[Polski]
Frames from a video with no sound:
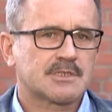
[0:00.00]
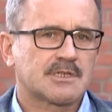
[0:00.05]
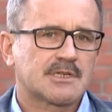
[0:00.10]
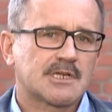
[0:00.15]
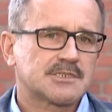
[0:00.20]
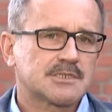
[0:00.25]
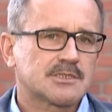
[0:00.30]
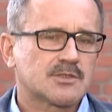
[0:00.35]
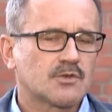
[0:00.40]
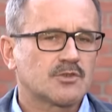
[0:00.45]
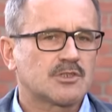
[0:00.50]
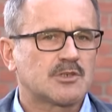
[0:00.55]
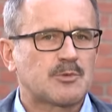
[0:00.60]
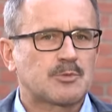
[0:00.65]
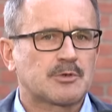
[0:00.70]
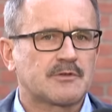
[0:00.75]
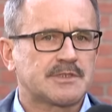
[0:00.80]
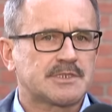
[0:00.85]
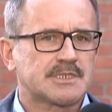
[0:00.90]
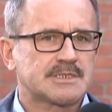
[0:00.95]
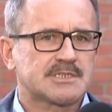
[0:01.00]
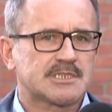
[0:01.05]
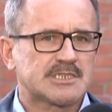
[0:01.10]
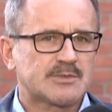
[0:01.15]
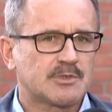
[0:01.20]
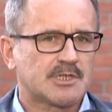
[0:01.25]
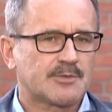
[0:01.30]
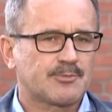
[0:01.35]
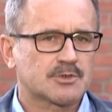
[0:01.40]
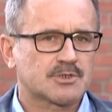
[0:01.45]
na razie trudno mi powiedzieć,
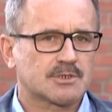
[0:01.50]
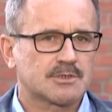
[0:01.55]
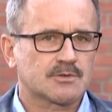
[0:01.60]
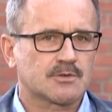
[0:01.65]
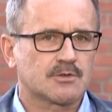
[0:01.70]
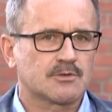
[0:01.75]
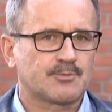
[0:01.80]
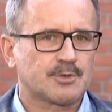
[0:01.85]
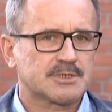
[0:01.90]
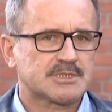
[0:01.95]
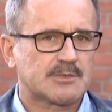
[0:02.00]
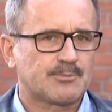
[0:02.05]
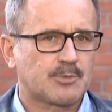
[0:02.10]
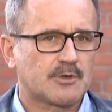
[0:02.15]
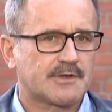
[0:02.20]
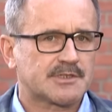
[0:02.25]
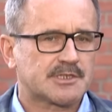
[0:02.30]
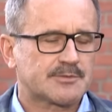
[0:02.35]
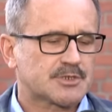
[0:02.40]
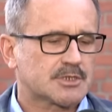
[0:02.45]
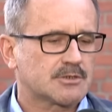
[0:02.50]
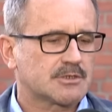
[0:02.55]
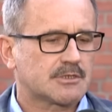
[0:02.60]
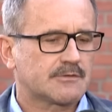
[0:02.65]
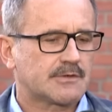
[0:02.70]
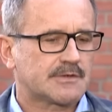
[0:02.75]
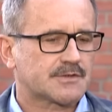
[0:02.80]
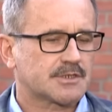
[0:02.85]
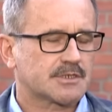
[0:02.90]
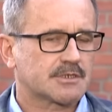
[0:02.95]
jesteśmy na początku postępowania
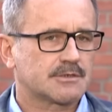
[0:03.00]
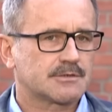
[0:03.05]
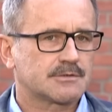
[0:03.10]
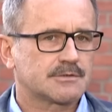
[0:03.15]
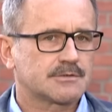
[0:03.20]
przygotowawczego.